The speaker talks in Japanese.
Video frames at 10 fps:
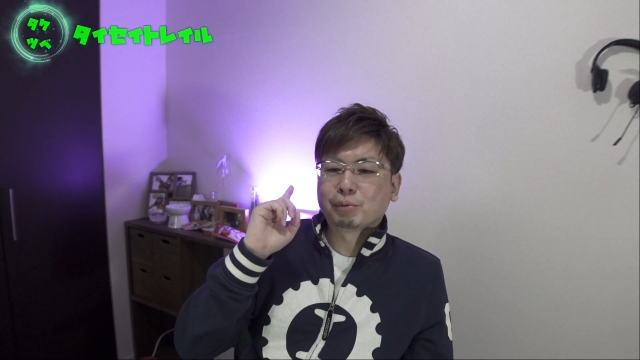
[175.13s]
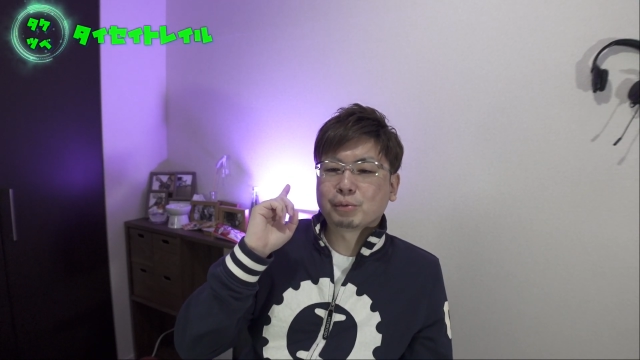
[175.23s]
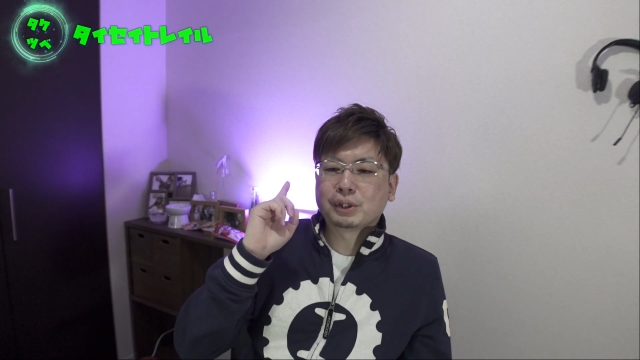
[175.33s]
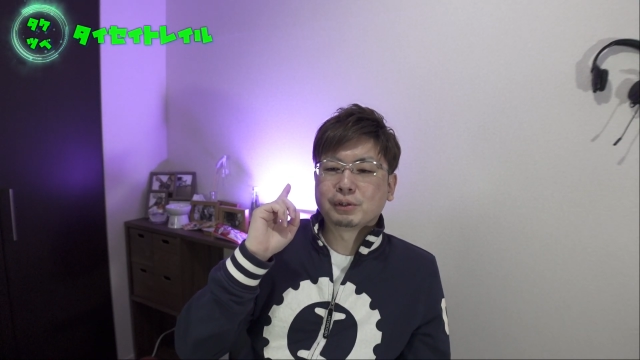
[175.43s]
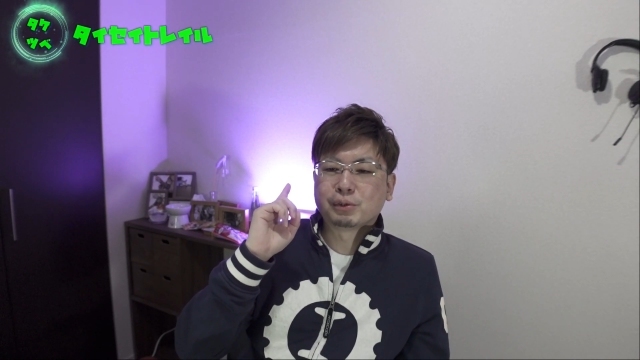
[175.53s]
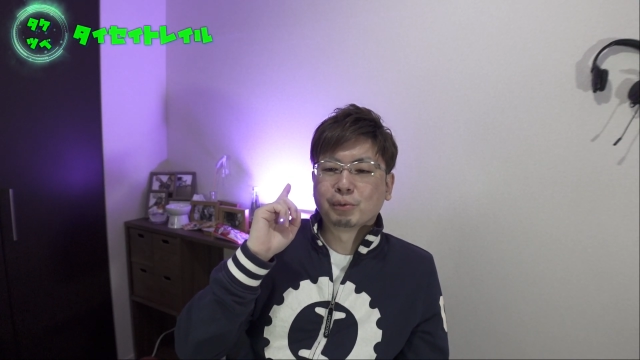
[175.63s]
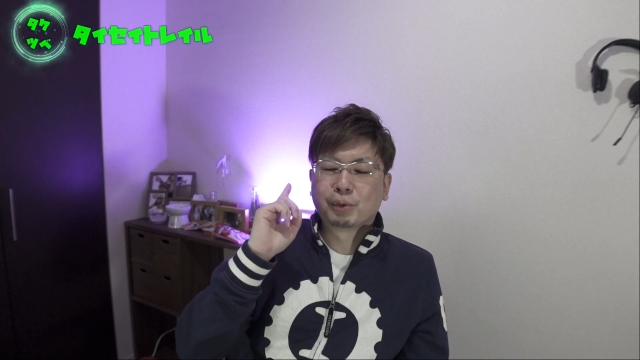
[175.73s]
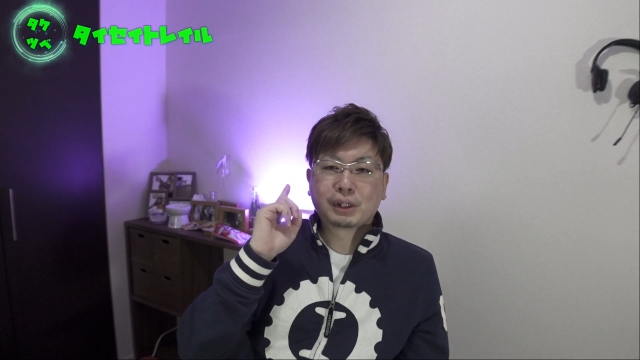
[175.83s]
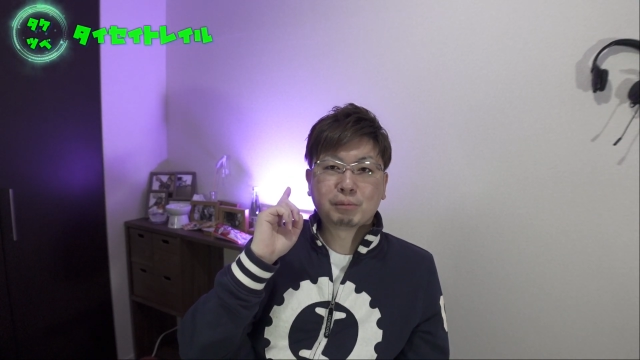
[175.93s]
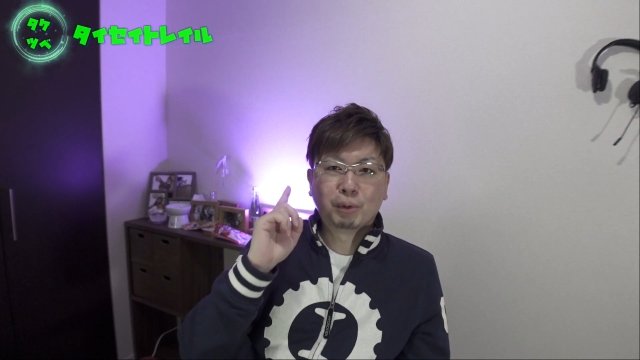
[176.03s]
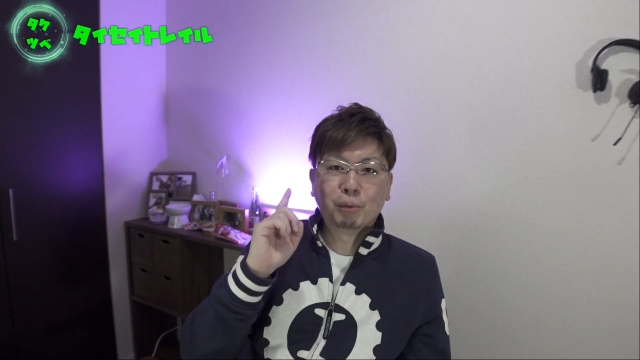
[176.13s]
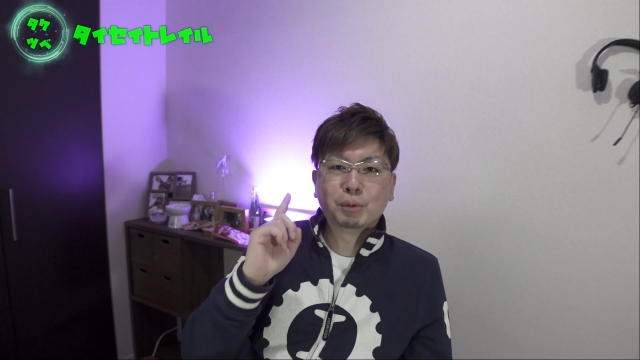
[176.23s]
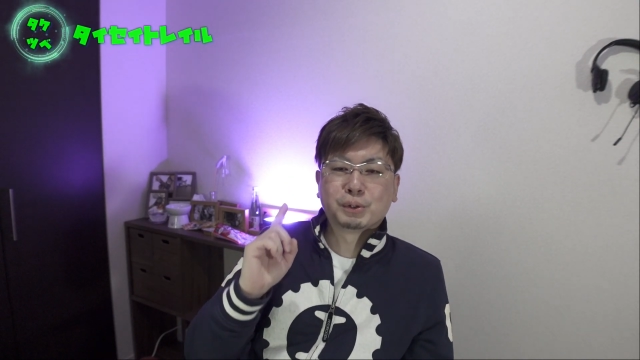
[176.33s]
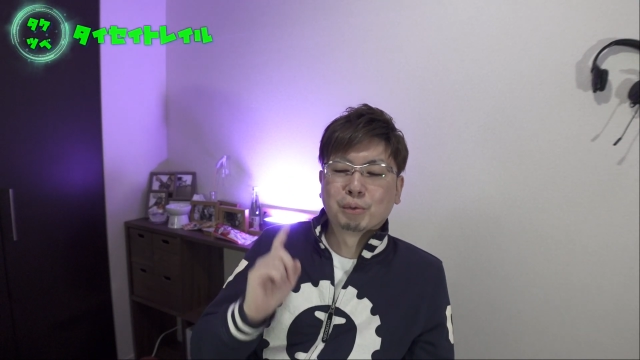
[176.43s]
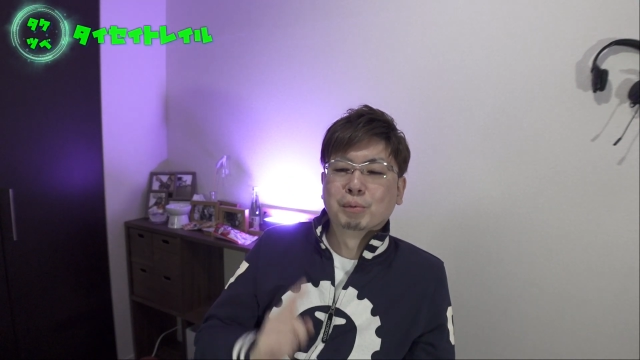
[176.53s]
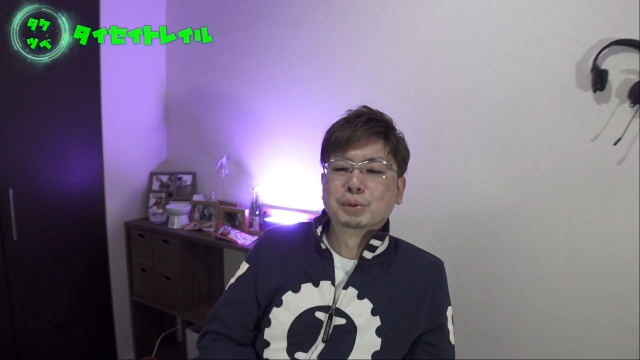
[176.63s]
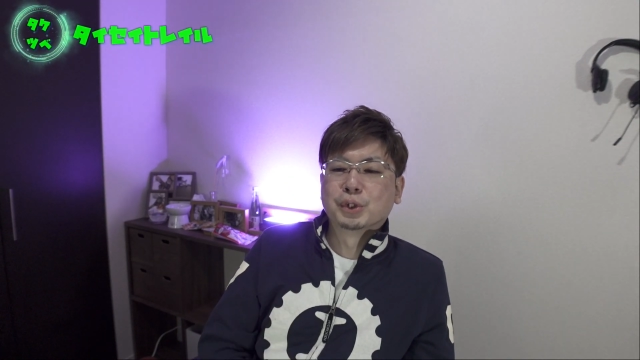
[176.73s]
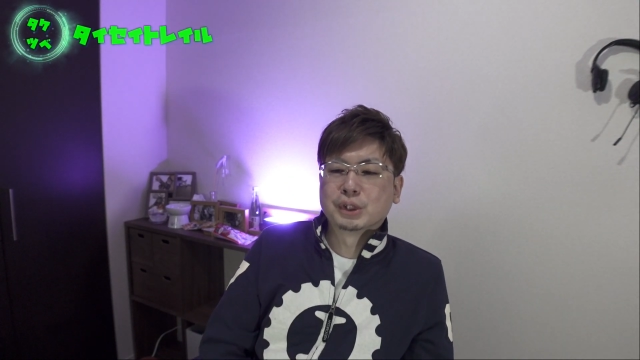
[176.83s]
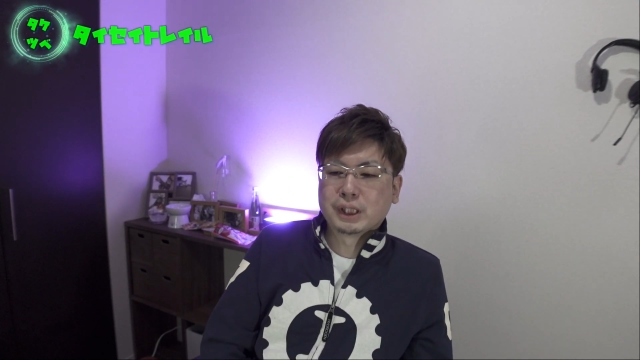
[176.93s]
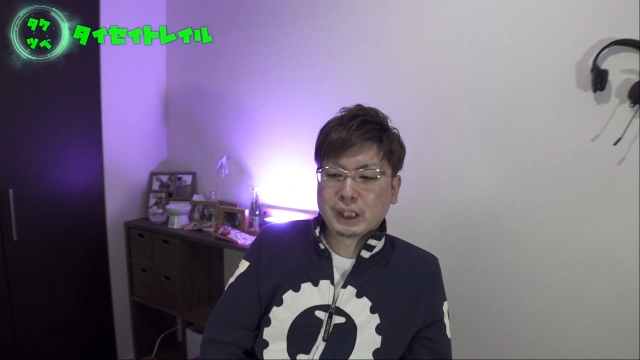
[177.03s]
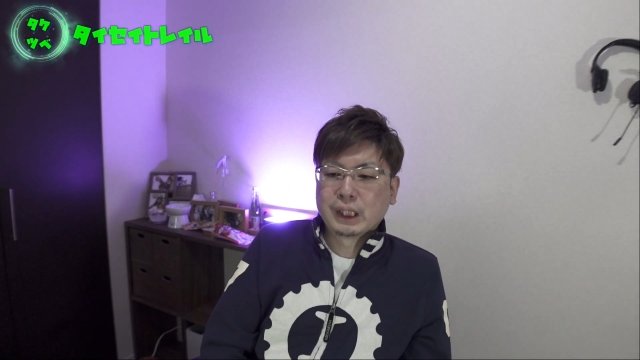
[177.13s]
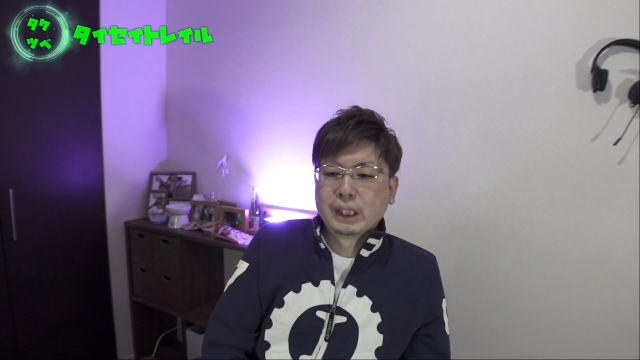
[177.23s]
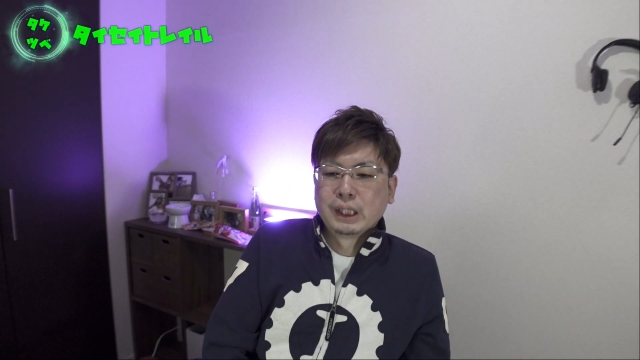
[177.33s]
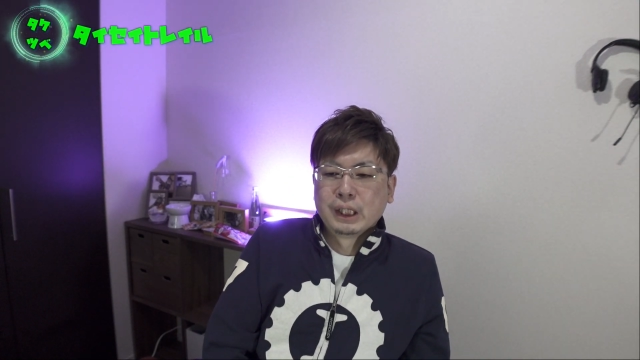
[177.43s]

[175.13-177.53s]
残っている人の方が多分多いと思うので、